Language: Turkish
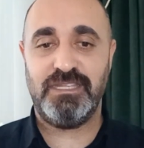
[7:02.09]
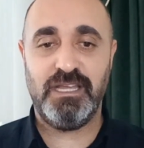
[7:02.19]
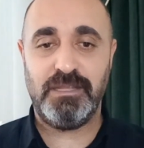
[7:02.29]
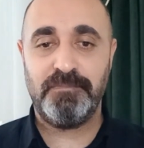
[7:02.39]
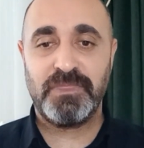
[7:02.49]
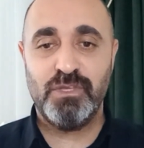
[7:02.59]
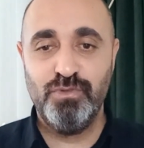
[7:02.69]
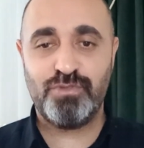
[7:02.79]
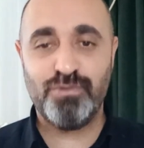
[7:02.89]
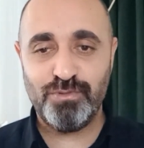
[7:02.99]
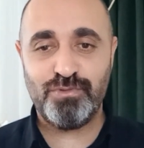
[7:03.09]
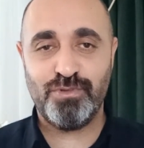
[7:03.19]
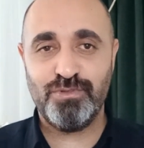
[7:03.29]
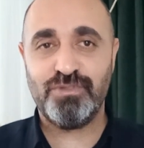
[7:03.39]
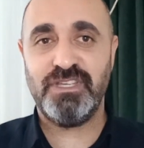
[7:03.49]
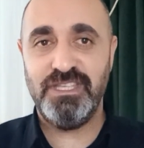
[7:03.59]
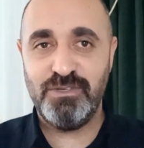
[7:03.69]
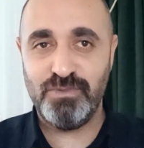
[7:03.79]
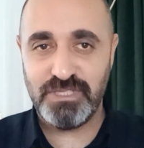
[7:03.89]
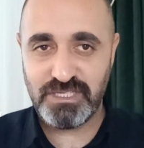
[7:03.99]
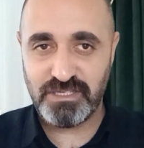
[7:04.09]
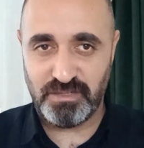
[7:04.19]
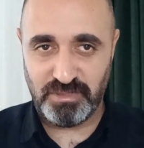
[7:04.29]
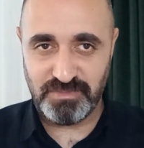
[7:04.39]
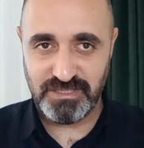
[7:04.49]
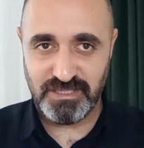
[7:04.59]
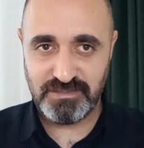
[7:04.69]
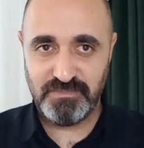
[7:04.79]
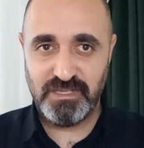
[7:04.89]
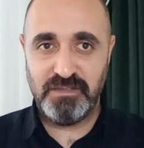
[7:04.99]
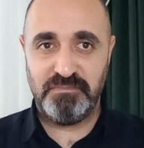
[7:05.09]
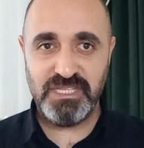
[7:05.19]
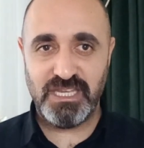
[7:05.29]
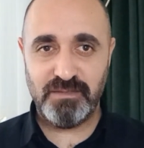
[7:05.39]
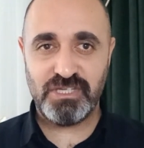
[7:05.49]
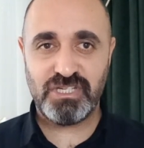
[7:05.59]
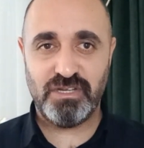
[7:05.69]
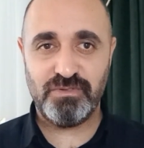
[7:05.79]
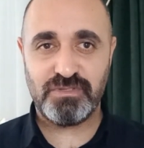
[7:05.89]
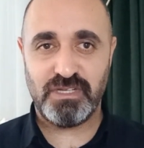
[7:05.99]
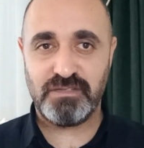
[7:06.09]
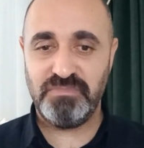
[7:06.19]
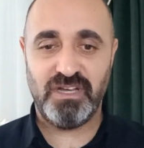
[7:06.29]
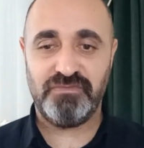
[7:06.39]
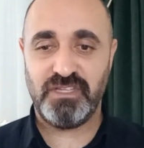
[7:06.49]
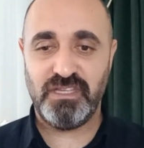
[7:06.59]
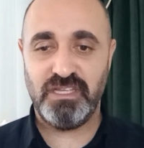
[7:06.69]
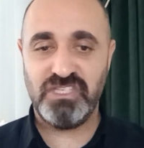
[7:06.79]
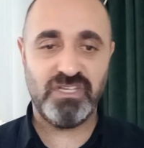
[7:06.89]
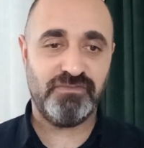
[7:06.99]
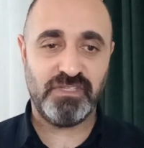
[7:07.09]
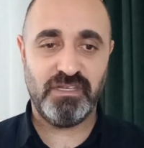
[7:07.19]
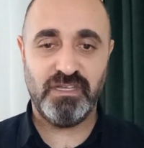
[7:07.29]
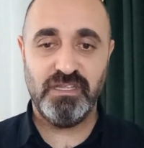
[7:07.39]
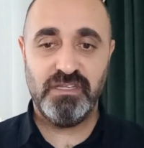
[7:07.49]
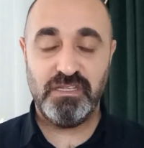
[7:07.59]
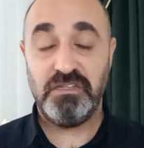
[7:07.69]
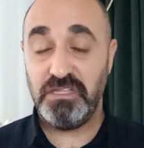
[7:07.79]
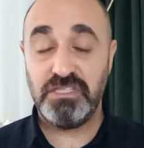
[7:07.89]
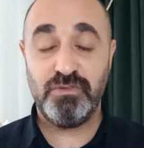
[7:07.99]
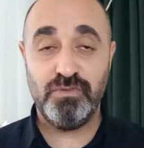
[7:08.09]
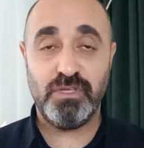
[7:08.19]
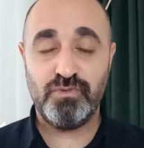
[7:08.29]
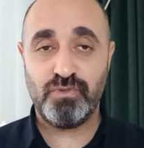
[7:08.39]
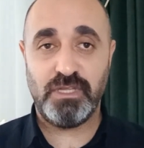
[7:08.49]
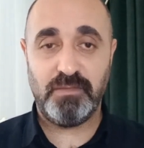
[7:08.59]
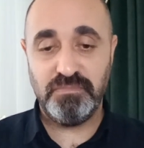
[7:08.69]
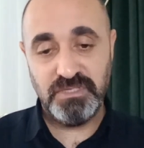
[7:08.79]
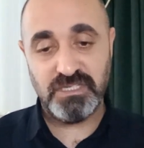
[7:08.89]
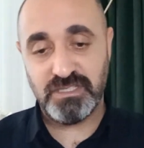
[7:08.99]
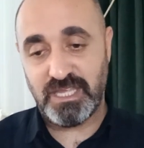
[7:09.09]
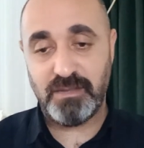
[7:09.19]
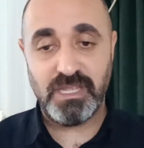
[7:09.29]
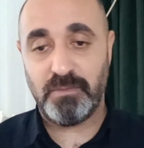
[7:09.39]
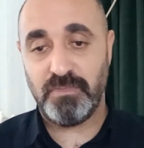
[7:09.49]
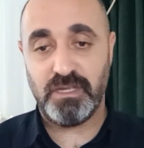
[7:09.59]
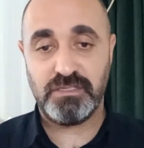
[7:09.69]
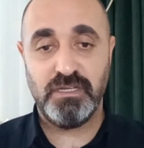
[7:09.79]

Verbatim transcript: Yani 100 soru çözüyorsa 200'e çıkarmamız lazım bir deneme çıkarıyorsak bir haftada, iki haftada, e, iki günde, üç güne bir deneme yapmaya,